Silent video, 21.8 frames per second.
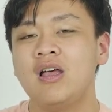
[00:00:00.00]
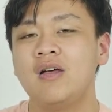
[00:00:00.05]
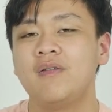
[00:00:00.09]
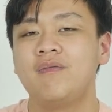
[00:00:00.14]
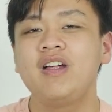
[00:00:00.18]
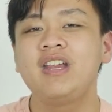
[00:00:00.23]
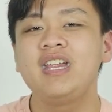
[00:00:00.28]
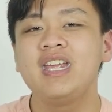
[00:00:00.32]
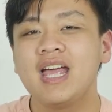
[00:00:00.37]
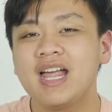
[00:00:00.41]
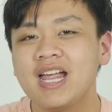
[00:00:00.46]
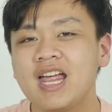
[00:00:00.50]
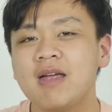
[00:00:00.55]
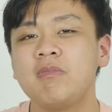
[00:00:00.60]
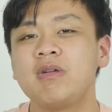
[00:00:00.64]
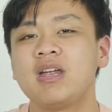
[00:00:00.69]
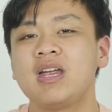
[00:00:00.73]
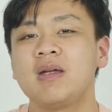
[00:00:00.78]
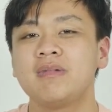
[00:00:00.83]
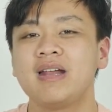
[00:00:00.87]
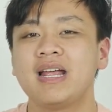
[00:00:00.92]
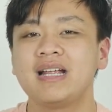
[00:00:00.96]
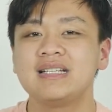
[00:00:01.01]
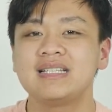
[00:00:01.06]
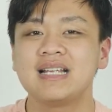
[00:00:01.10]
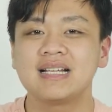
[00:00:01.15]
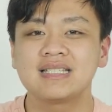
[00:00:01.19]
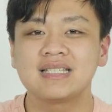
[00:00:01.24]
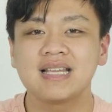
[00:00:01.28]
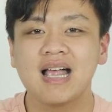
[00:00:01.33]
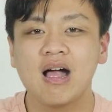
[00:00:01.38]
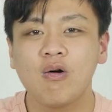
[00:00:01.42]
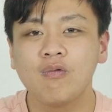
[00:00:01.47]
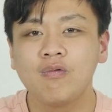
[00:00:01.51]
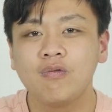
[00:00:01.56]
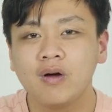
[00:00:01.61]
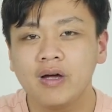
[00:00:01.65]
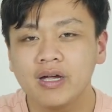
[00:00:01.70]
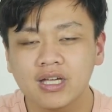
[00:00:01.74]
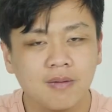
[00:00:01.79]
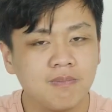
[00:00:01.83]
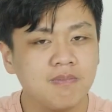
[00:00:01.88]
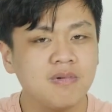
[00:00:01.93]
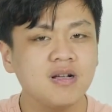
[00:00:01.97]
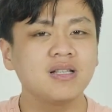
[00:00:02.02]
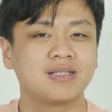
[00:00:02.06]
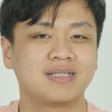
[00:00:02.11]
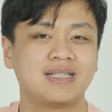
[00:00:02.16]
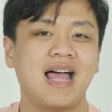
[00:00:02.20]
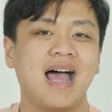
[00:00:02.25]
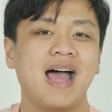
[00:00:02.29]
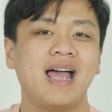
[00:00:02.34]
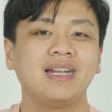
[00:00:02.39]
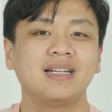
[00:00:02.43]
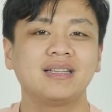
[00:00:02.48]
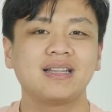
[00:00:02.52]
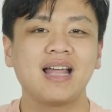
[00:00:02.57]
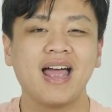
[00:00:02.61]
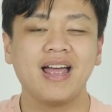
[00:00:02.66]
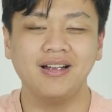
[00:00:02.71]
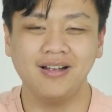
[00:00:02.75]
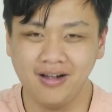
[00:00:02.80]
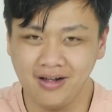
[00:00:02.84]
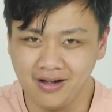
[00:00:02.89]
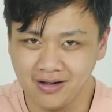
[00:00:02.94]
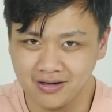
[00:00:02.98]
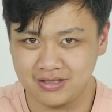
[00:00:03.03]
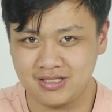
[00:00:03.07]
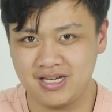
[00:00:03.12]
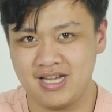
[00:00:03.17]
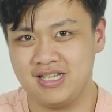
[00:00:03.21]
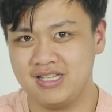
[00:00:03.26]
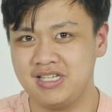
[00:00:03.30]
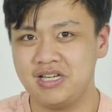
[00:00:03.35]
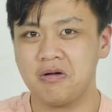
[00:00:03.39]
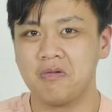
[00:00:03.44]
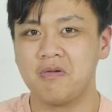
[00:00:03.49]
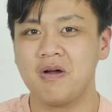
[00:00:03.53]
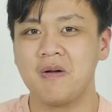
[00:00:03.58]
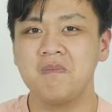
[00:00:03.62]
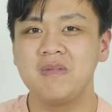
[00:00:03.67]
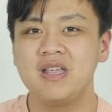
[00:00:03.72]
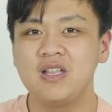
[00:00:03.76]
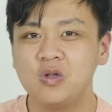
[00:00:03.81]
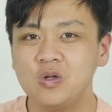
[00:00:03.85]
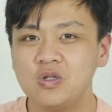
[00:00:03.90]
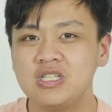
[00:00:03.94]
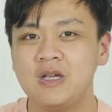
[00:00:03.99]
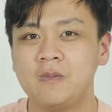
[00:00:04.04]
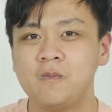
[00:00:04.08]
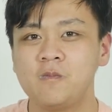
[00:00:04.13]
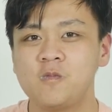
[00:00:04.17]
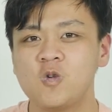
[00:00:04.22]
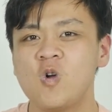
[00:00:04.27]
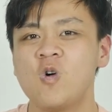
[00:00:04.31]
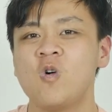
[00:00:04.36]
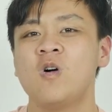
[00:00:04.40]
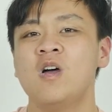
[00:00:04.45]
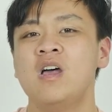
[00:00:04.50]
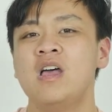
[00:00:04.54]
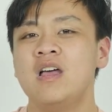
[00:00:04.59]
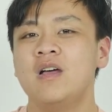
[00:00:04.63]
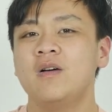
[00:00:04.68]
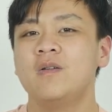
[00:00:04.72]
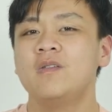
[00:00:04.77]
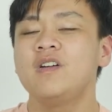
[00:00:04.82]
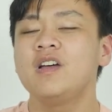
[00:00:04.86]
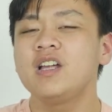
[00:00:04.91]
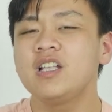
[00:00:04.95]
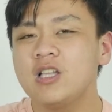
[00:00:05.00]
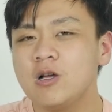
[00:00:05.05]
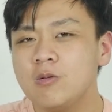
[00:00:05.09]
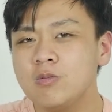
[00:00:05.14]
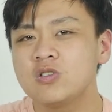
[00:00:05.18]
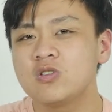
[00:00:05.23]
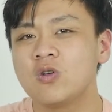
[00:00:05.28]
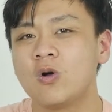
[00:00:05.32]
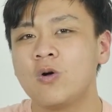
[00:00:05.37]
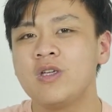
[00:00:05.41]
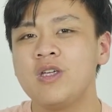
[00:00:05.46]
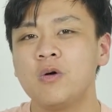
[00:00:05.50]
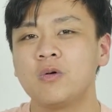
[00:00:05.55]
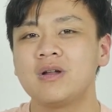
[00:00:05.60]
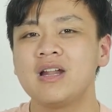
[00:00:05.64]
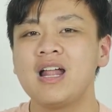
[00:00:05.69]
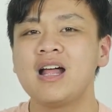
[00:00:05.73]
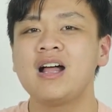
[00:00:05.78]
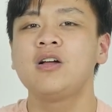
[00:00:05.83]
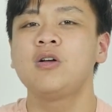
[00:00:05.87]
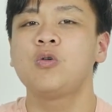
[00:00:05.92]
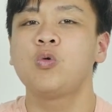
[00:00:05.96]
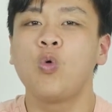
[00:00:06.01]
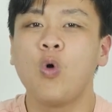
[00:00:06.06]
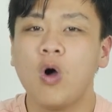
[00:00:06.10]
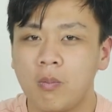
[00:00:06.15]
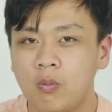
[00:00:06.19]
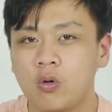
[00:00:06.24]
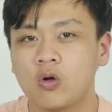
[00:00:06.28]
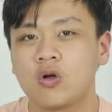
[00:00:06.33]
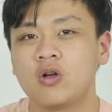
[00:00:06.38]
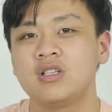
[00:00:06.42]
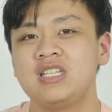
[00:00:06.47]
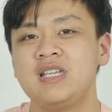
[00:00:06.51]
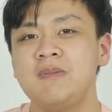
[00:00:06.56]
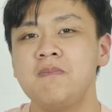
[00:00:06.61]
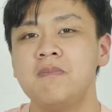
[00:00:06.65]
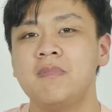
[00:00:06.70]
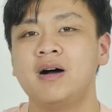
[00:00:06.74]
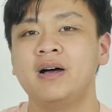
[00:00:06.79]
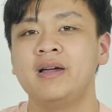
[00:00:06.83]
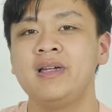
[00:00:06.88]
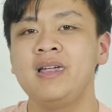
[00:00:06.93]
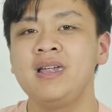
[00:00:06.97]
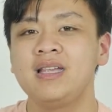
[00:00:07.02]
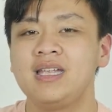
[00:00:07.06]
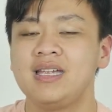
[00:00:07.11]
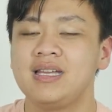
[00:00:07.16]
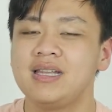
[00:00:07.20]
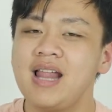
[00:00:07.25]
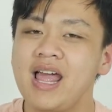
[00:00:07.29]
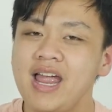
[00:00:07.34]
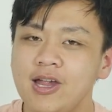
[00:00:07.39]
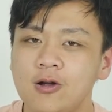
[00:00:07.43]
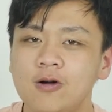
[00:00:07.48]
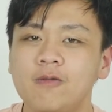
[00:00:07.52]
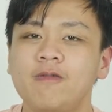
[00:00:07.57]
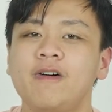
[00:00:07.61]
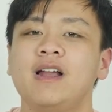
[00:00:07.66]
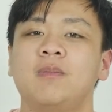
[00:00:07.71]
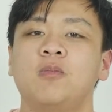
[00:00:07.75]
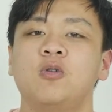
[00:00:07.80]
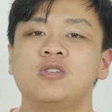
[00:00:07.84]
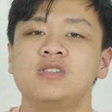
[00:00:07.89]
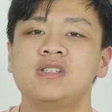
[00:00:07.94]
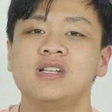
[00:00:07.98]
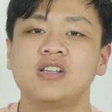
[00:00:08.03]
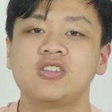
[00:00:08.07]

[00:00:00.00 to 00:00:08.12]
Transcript: Vậy thì anh em anh em đánh giá sao với cái mức giá hiện tại ở trên chiếc Redmi Note chín Pro với cái thông số hiệu năng của một con chip mới, thì đây có phải là một sự